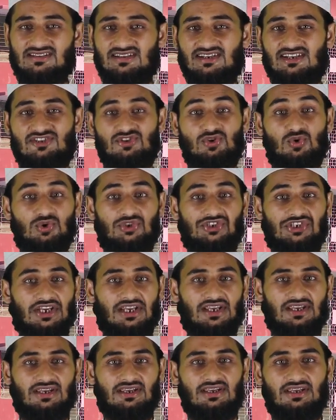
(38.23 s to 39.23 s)
ज़रा
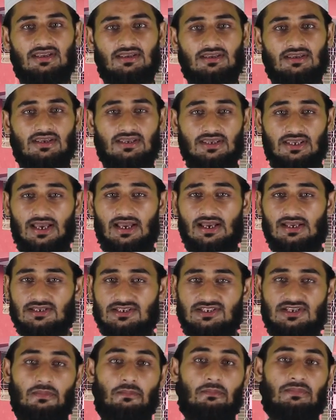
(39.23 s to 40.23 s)
सोचिए कि क्या
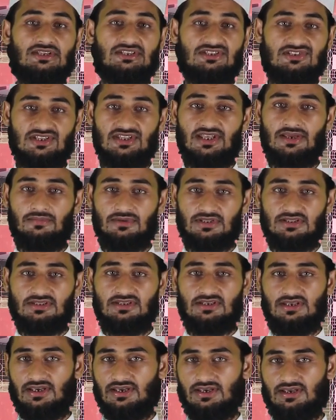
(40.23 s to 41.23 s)
जब मस्जिदें
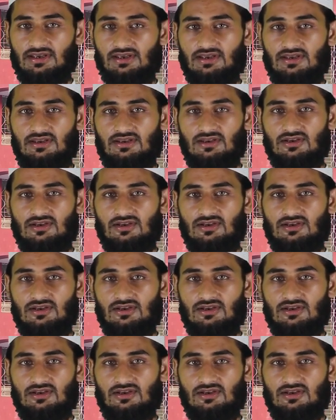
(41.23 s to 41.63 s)
बनती हैं